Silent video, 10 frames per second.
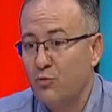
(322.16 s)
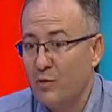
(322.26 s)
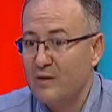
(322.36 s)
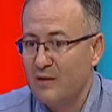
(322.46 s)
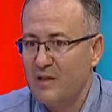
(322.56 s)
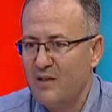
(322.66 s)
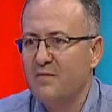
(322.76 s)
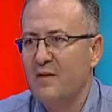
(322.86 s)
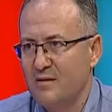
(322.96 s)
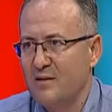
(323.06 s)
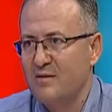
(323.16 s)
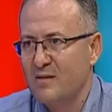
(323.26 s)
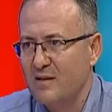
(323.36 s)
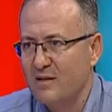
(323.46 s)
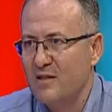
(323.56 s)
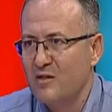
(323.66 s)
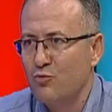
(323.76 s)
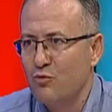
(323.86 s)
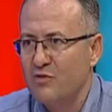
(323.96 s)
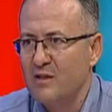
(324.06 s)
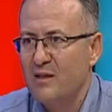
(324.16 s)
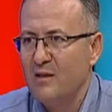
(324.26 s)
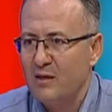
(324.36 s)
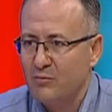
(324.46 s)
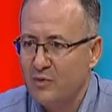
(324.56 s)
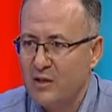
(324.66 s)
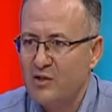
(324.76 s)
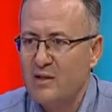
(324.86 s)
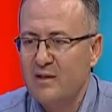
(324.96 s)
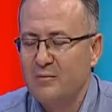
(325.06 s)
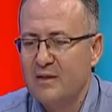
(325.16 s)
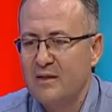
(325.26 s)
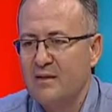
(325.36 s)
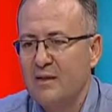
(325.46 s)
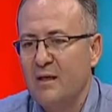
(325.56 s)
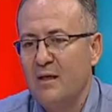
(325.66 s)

bu anlamda en fazla aslında etkileşim gösteren branş diyebiliriz.